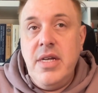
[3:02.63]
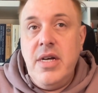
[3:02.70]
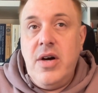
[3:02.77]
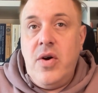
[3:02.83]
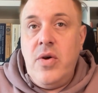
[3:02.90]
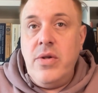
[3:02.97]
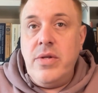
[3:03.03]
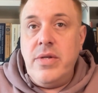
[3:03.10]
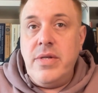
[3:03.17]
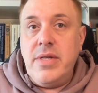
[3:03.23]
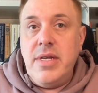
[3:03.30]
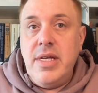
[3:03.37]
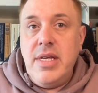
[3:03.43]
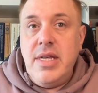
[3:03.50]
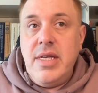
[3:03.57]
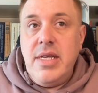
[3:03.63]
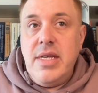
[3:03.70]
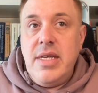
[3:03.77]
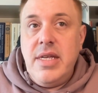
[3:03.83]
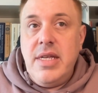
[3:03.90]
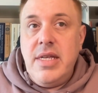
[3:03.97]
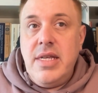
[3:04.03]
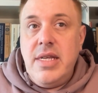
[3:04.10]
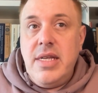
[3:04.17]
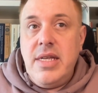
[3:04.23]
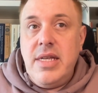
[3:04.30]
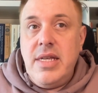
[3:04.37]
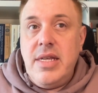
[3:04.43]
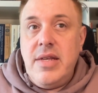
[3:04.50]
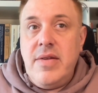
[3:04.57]
Und
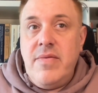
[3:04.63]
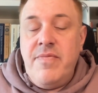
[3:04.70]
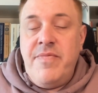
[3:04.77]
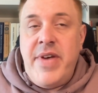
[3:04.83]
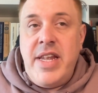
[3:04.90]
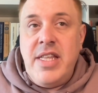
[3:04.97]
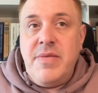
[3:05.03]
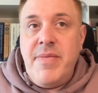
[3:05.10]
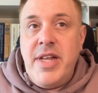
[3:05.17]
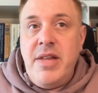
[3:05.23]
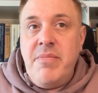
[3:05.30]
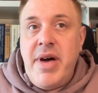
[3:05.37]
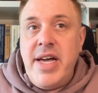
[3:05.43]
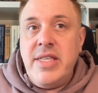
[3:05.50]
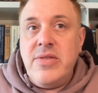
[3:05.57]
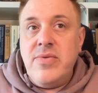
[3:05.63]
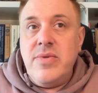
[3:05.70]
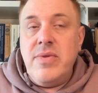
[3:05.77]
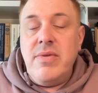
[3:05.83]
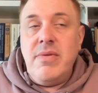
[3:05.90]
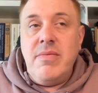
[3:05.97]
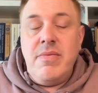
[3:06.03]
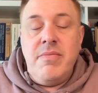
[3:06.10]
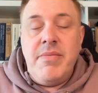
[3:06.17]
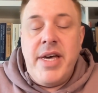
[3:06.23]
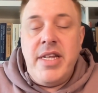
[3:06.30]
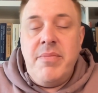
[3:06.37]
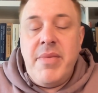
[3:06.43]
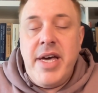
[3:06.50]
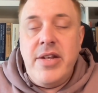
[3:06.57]
wenn ich meine, Meißung,
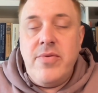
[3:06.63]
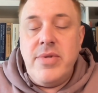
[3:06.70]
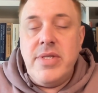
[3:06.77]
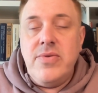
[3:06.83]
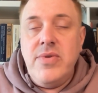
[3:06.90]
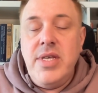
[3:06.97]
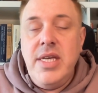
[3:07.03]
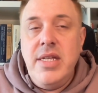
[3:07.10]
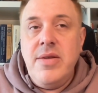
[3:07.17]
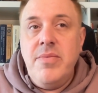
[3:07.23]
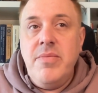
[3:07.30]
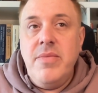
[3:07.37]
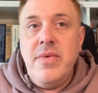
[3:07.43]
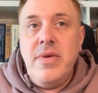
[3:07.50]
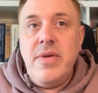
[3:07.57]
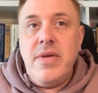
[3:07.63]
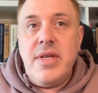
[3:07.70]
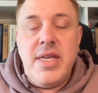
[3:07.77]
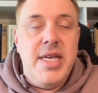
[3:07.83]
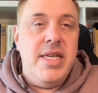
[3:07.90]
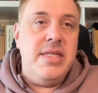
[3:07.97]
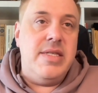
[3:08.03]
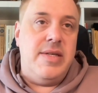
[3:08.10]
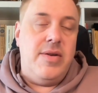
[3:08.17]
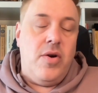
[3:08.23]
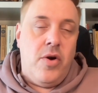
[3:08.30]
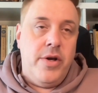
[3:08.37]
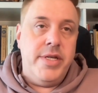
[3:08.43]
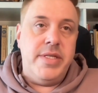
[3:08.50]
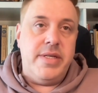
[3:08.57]
meine Meinung zu jedem Käse
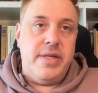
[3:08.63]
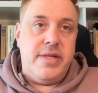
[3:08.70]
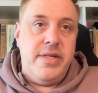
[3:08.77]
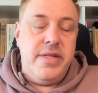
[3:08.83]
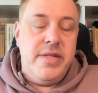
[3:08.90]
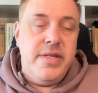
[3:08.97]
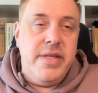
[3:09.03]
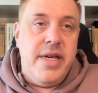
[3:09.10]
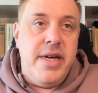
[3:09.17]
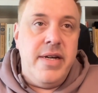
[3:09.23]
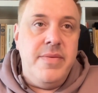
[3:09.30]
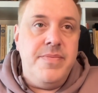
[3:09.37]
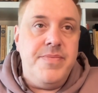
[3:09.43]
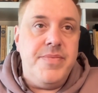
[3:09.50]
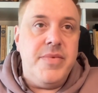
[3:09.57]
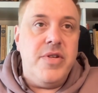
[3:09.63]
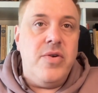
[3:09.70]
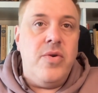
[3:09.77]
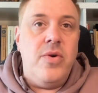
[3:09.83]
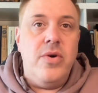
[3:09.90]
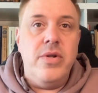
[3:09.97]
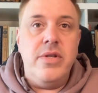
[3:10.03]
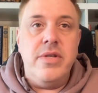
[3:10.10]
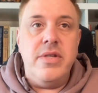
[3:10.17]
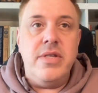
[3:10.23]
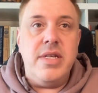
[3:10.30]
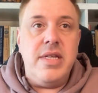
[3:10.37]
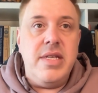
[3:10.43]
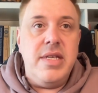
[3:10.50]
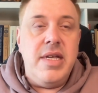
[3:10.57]
äußere, ja,
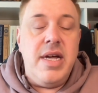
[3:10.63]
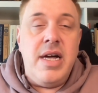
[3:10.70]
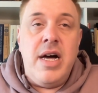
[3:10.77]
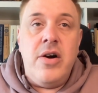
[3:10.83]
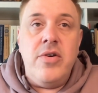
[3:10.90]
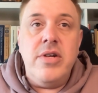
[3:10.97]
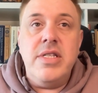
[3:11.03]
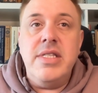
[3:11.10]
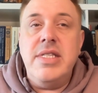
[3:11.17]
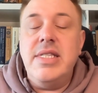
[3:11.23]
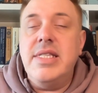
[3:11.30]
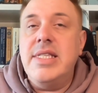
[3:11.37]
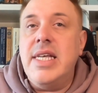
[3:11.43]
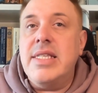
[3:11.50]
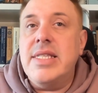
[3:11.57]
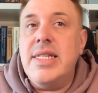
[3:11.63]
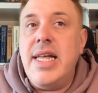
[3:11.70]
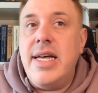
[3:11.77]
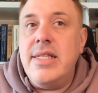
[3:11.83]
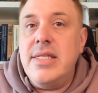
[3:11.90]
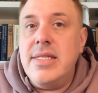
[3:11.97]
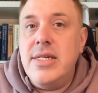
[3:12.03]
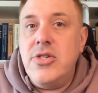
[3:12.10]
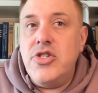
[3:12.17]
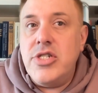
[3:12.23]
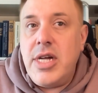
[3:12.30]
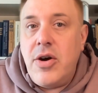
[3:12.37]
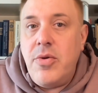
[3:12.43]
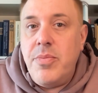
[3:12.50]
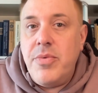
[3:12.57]
und auch das kleinste
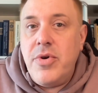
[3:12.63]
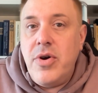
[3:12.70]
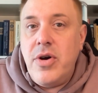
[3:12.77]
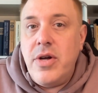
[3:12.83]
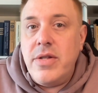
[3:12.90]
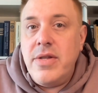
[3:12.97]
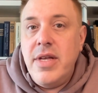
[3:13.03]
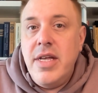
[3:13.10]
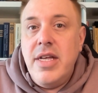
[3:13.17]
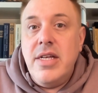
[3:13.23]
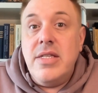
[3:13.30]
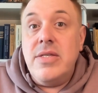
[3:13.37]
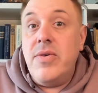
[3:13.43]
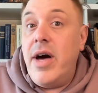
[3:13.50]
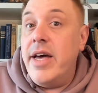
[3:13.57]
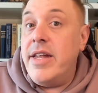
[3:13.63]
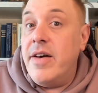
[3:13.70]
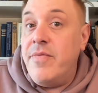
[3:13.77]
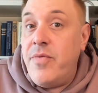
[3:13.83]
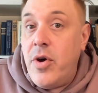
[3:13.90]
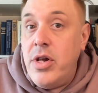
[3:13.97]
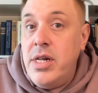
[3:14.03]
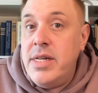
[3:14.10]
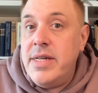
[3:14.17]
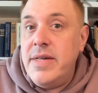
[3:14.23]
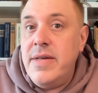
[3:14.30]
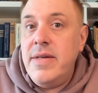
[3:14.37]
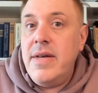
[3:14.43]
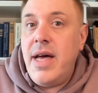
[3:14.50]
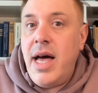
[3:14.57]
Staubkorn zu einer
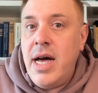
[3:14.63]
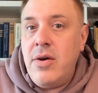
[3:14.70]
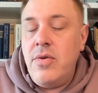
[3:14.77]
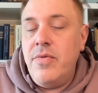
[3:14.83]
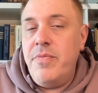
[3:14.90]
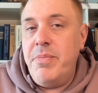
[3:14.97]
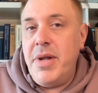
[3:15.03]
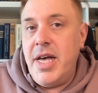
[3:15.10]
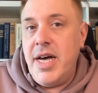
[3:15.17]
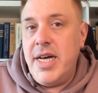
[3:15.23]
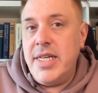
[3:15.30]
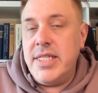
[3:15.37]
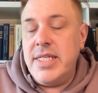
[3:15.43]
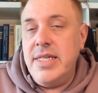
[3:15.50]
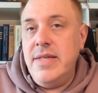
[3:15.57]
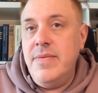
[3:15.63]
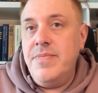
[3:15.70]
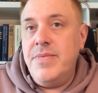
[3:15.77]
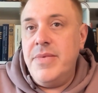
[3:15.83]
Wolke aufblase,